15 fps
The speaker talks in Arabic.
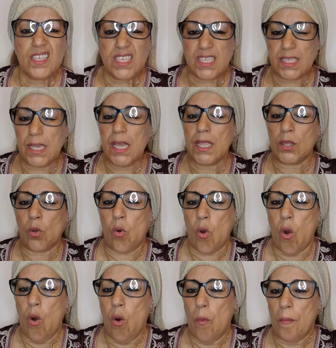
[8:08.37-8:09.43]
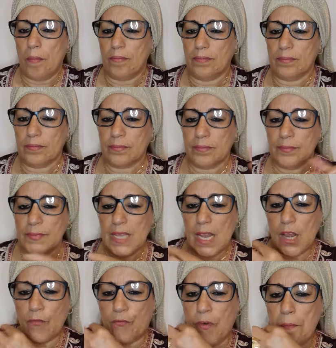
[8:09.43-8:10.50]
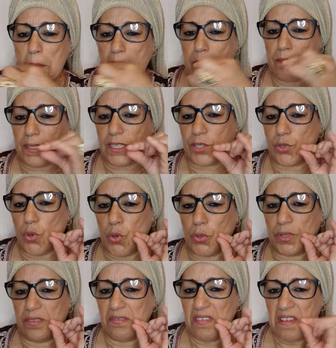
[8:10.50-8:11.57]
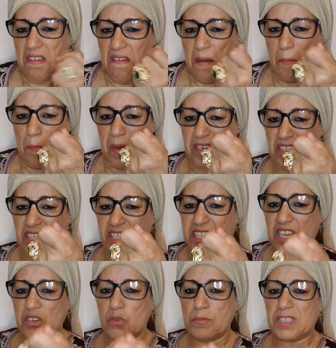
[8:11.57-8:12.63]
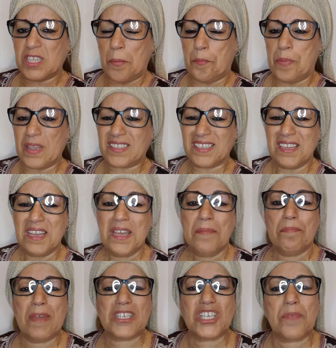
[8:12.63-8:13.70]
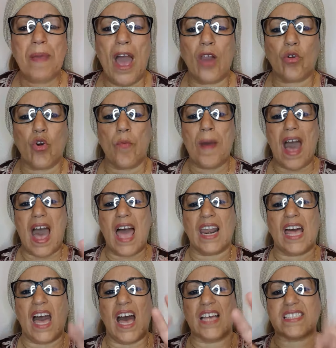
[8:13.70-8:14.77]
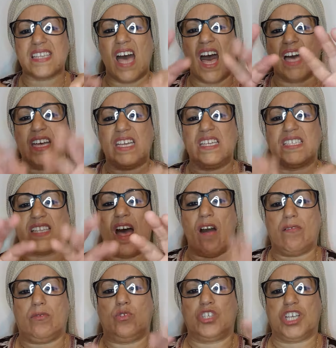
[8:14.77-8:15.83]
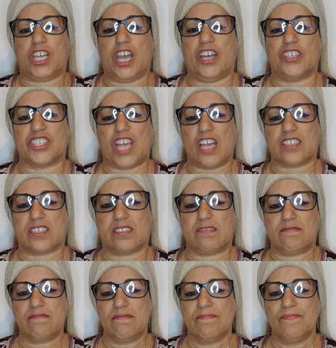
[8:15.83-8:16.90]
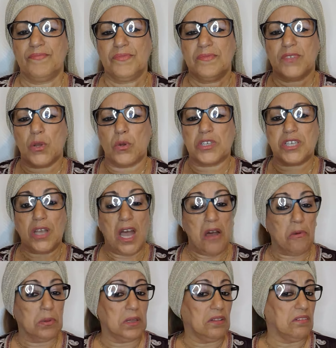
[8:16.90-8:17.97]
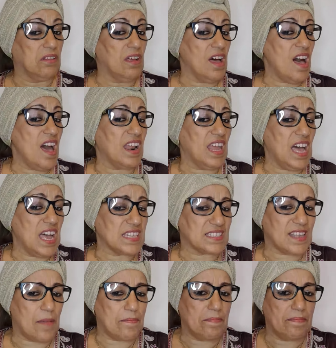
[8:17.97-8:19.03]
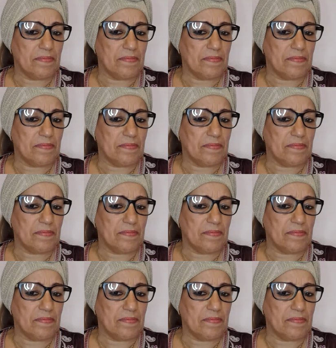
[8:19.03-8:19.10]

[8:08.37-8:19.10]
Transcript: سيدكم الفم المسدود مرزن ومثبت ماشي بحالكم القزاقيزه كلشي كيعقزقز كلشي الله القسم